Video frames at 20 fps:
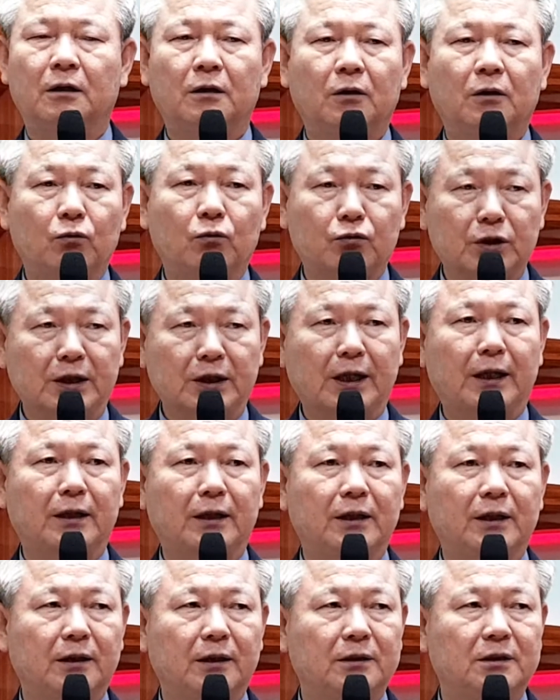우리 안에
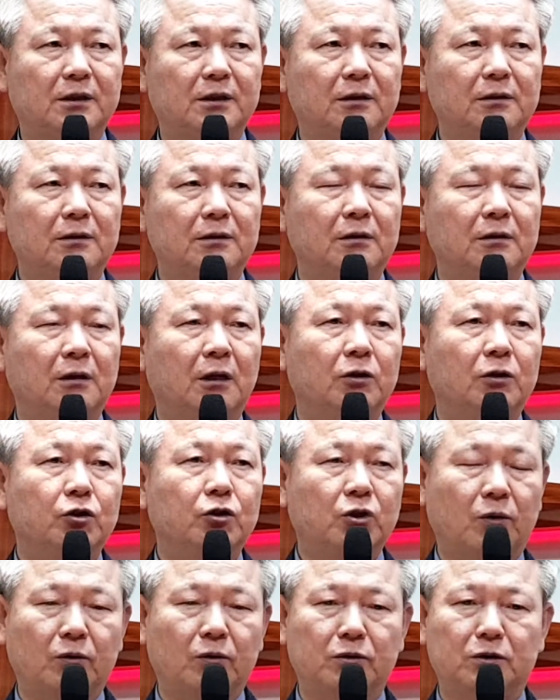계시는
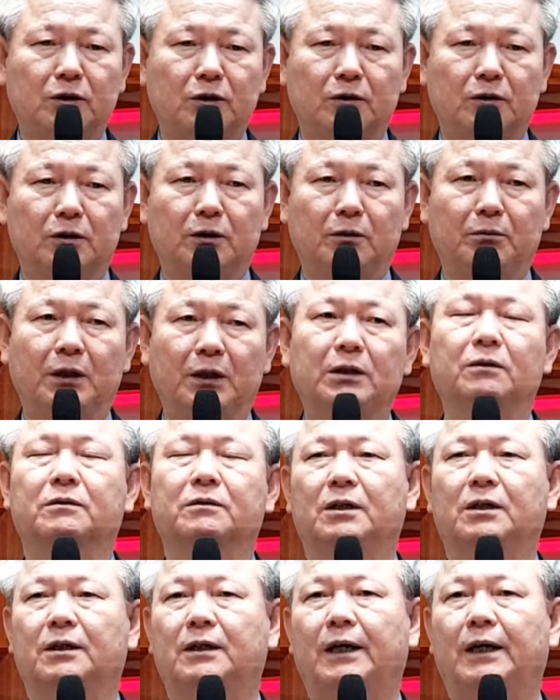성령님의 역사다.